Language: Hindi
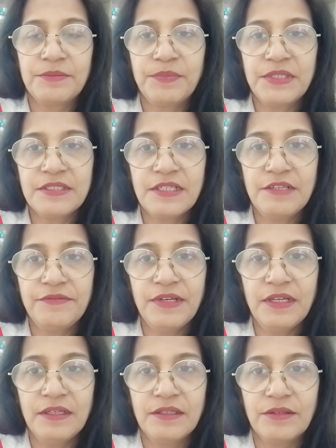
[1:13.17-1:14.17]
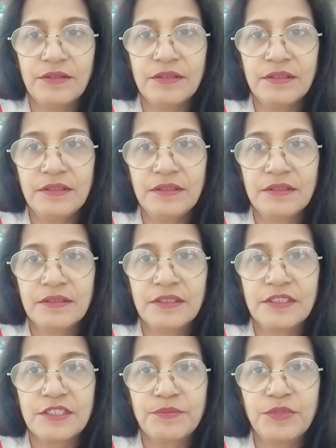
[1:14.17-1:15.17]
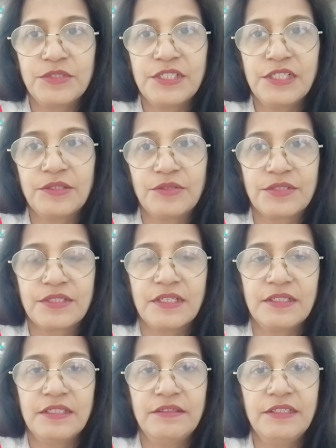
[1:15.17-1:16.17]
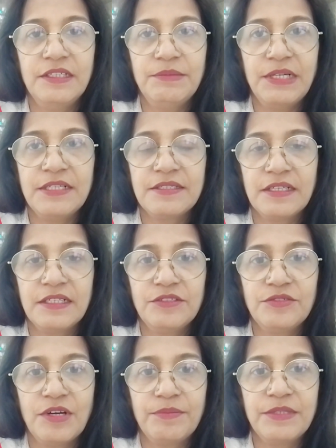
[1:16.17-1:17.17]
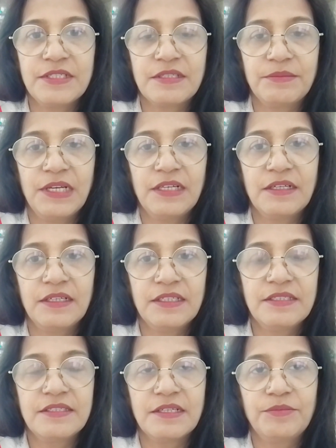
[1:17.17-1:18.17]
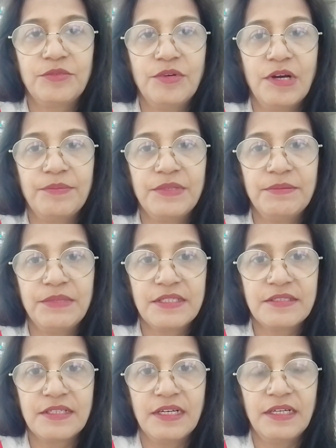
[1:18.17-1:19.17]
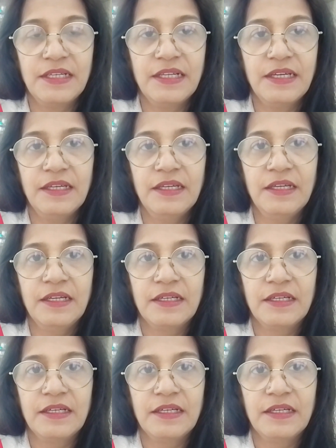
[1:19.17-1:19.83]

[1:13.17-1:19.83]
पर सेल्फ है और स्पोजिया टोस्टा ये तीन मेडिसन है जो आपने इस्तेमाल करनी है इन सबको आपने मिक्स कर लेना है